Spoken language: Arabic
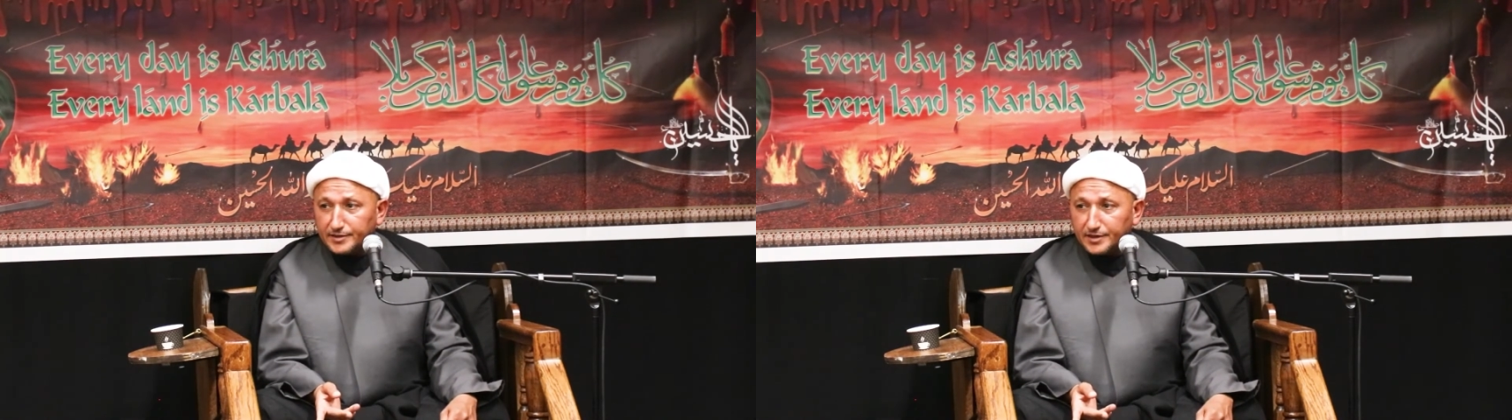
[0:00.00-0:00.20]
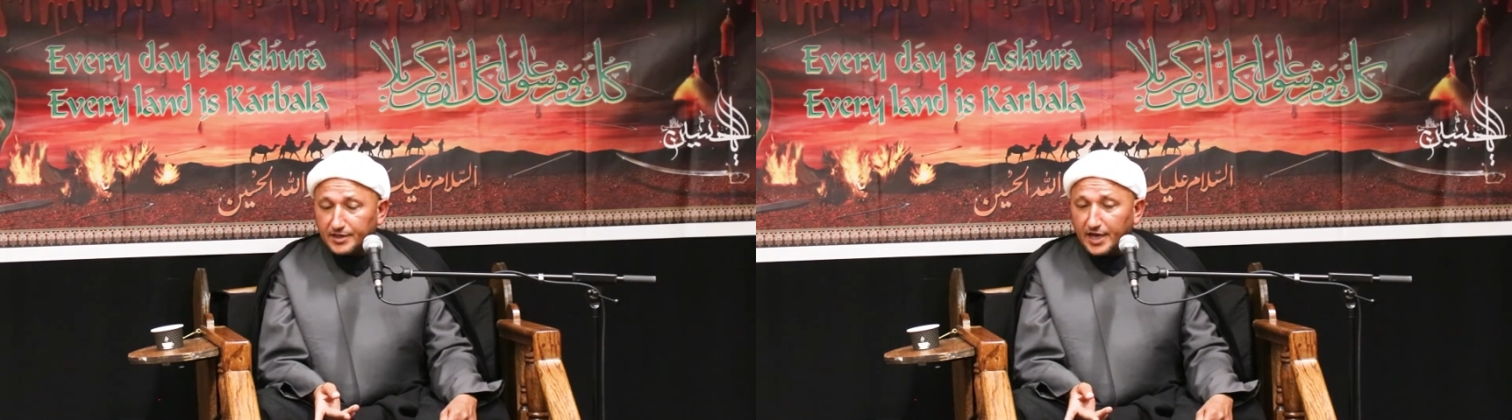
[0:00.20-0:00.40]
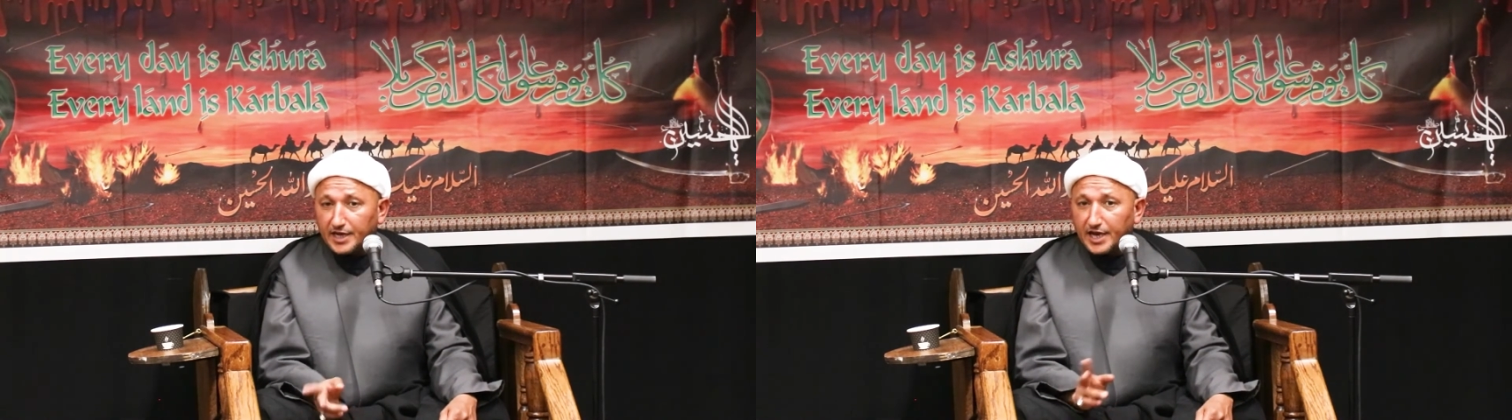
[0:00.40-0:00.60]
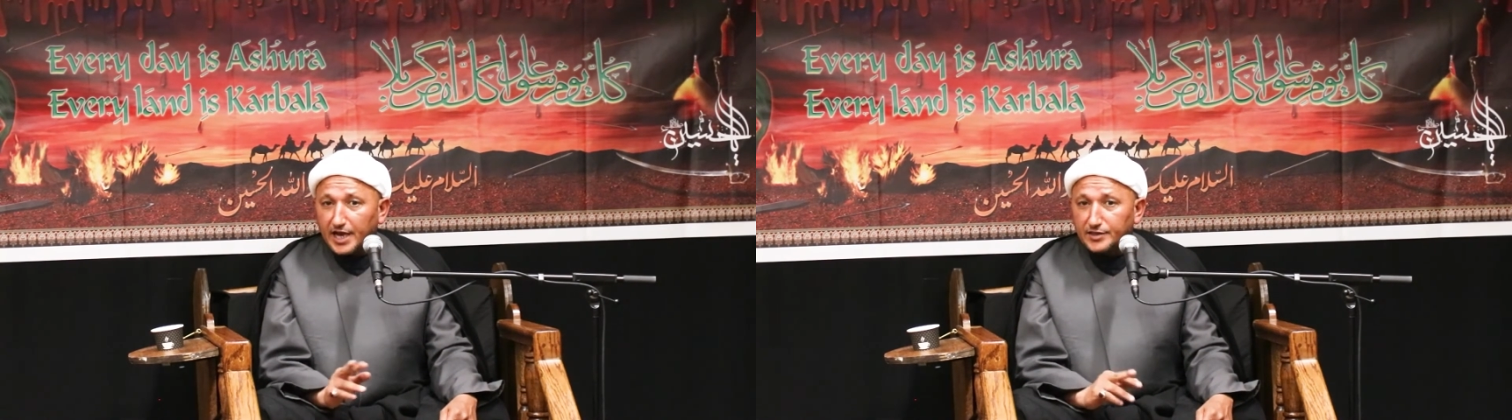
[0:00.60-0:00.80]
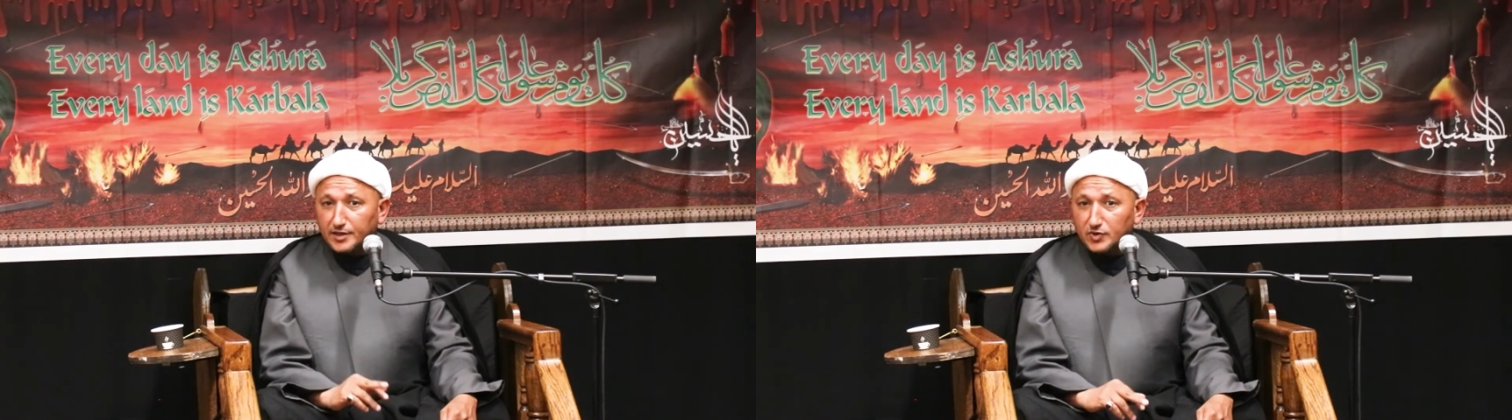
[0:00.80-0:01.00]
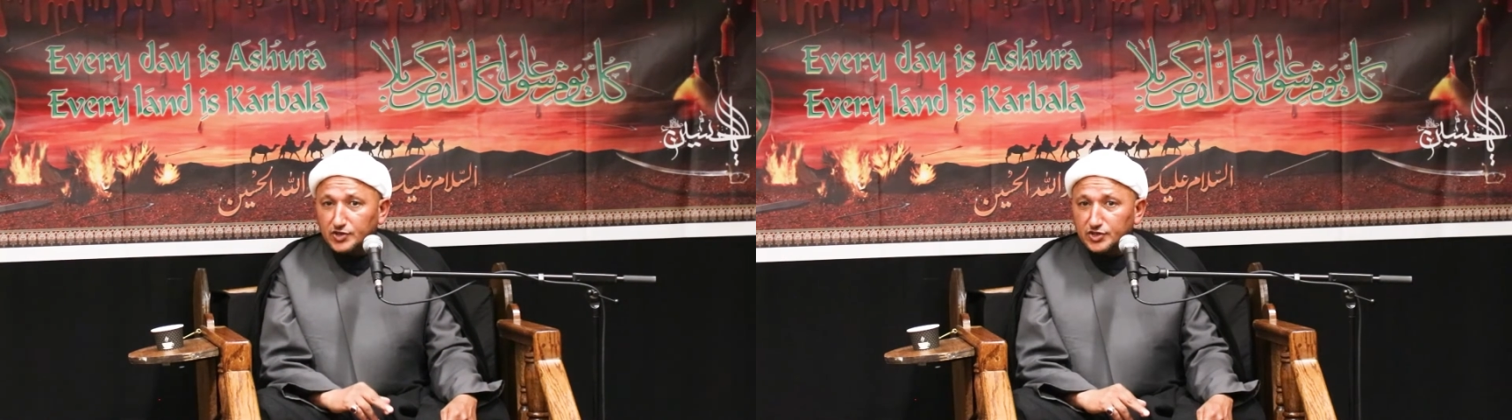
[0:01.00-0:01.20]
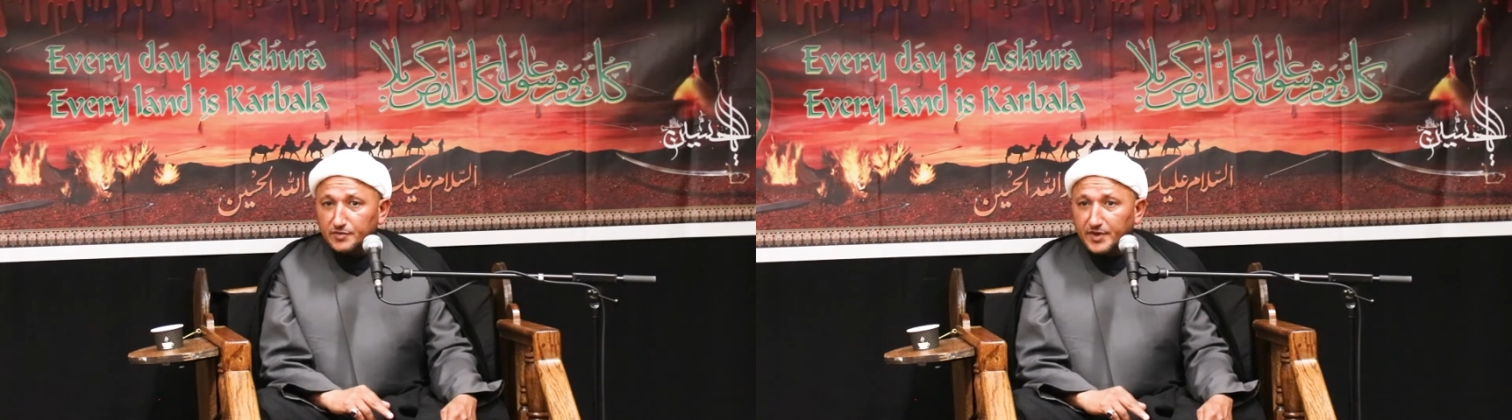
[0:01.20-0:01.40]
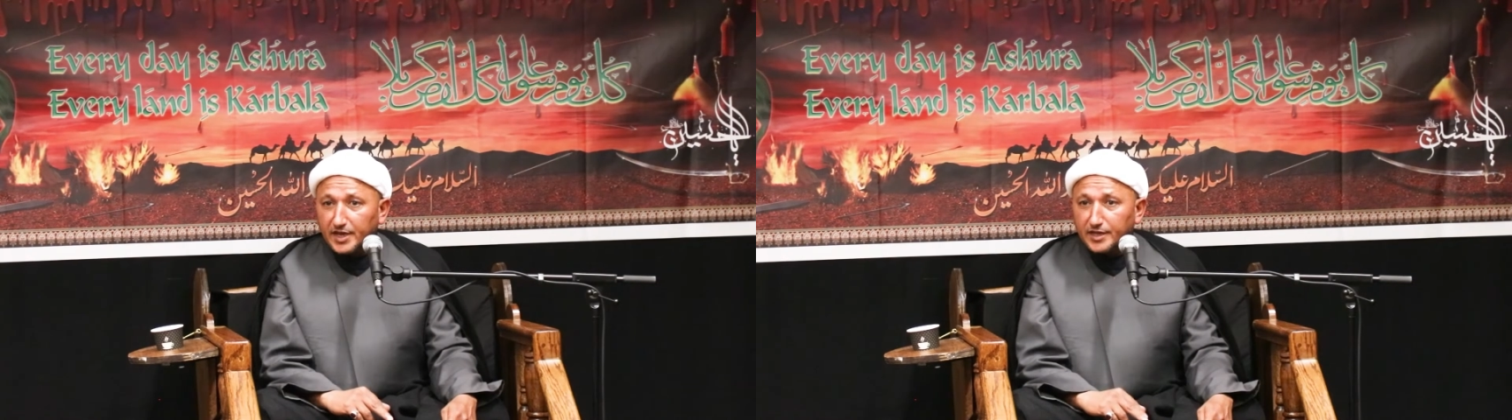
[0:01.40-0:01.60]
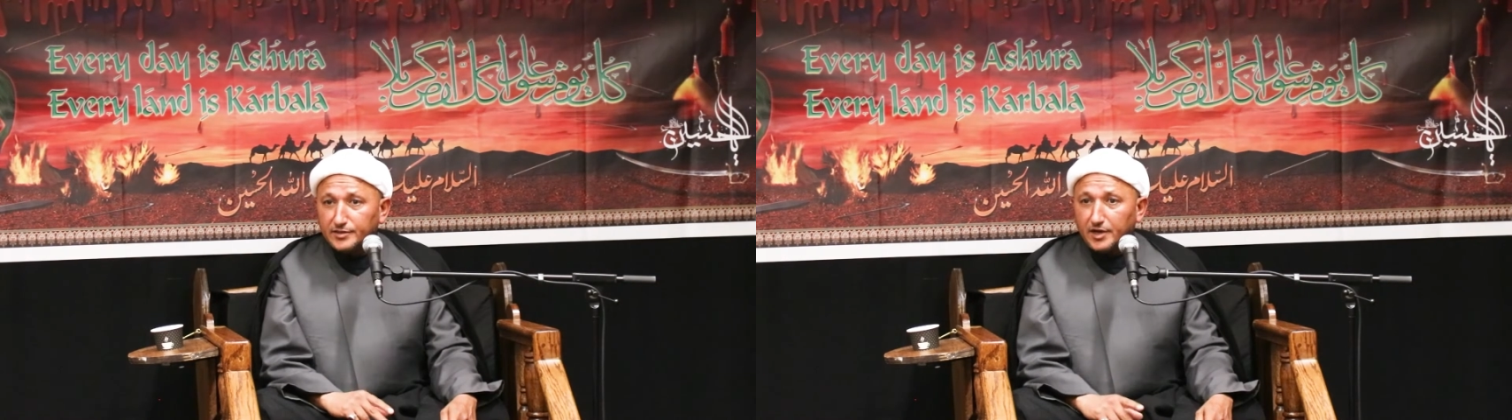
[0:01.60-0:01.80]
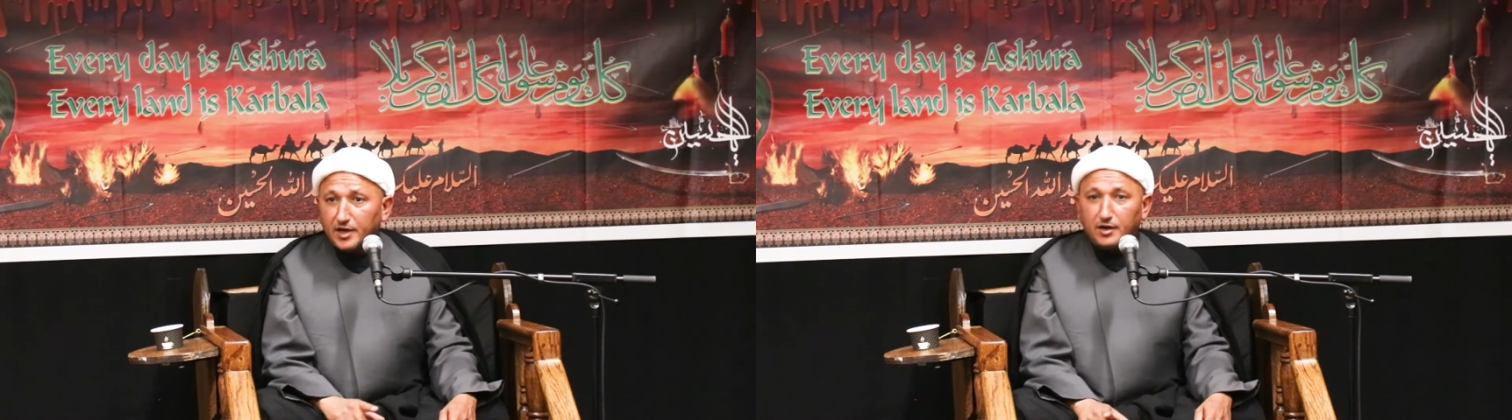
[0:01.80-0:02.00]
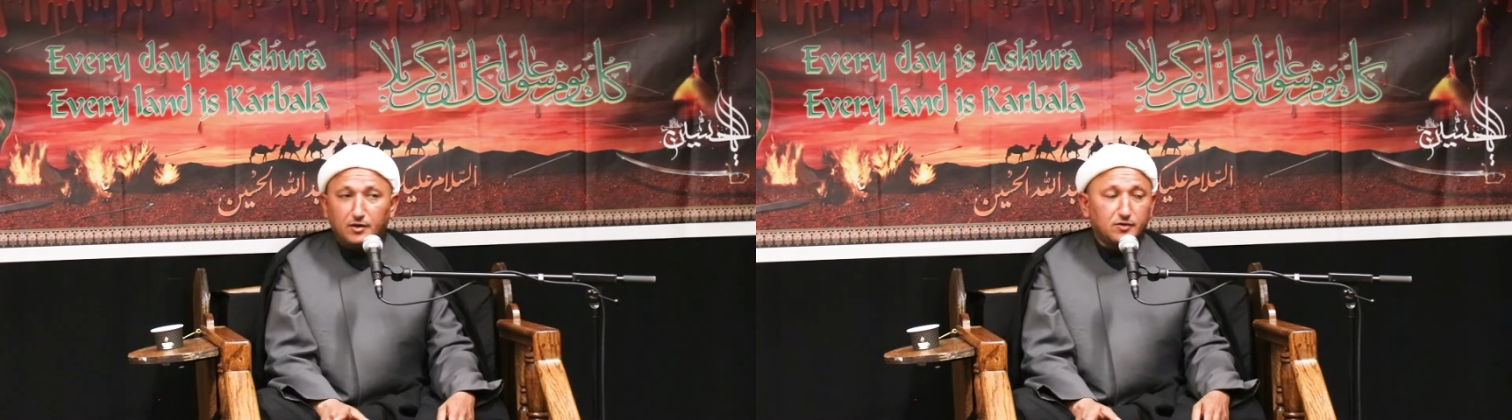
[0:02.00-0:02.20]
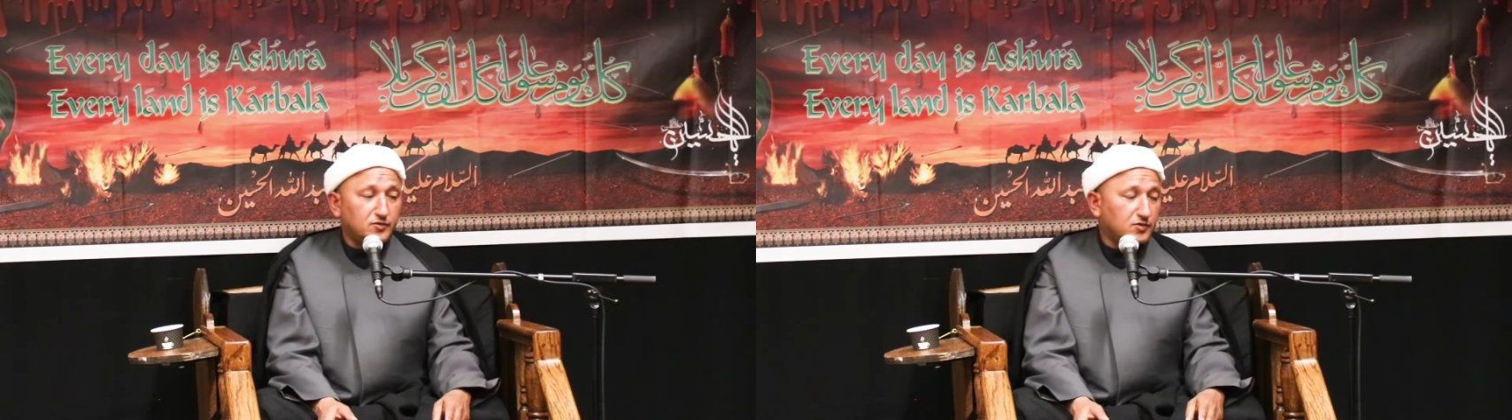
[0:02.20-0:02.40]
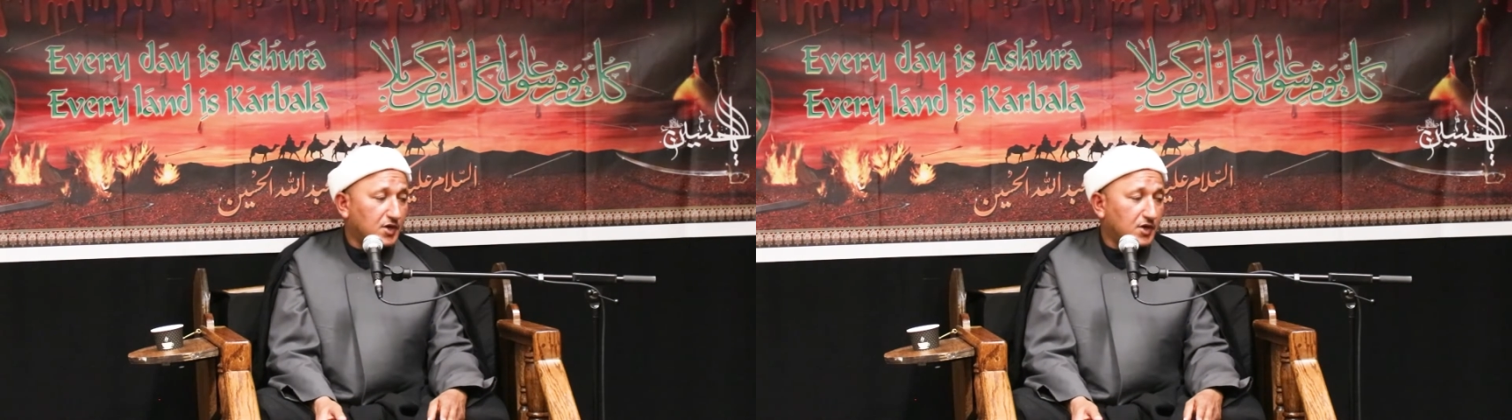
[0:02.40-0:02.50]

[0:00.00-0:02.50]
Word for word: اذا كان مجنبا او